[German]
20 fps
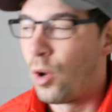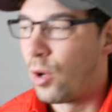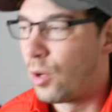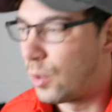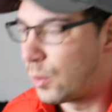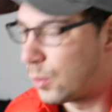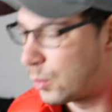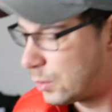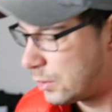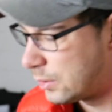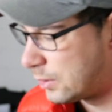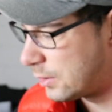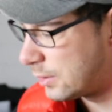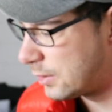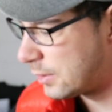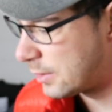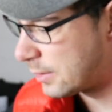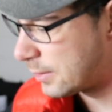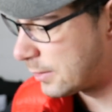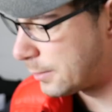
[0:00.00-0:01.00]

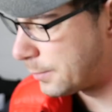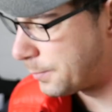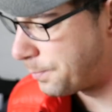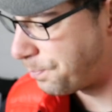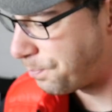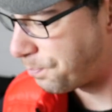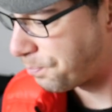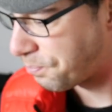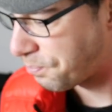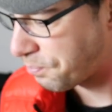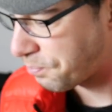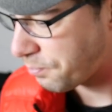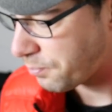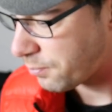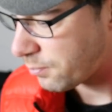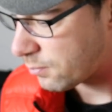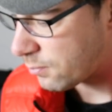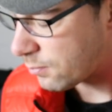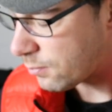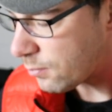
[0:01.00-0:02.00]
und ähm,
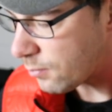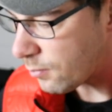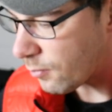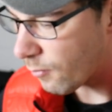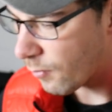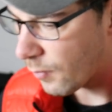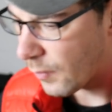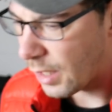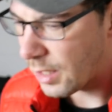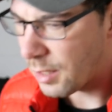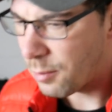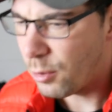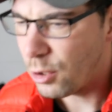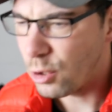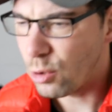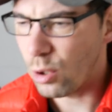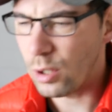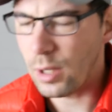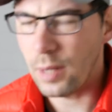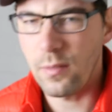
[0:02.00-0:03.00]
ich
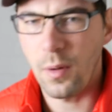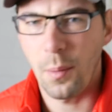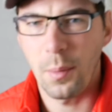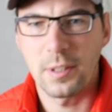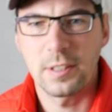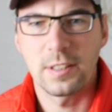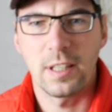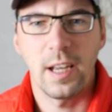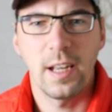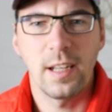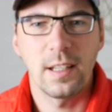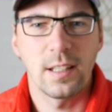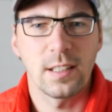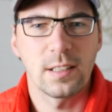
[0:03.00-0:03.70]
möchte euch einfach mal zeigen,